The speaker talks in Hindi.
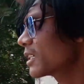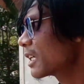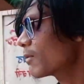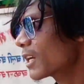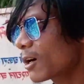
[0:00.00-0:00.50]

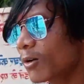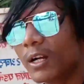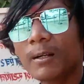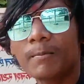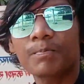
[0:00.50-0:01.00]
टिकट कटवाना
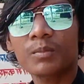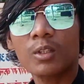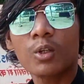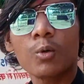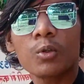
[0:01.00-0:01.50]

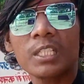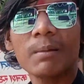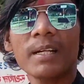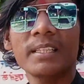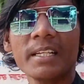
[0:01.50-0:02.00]
होगा उसके बाद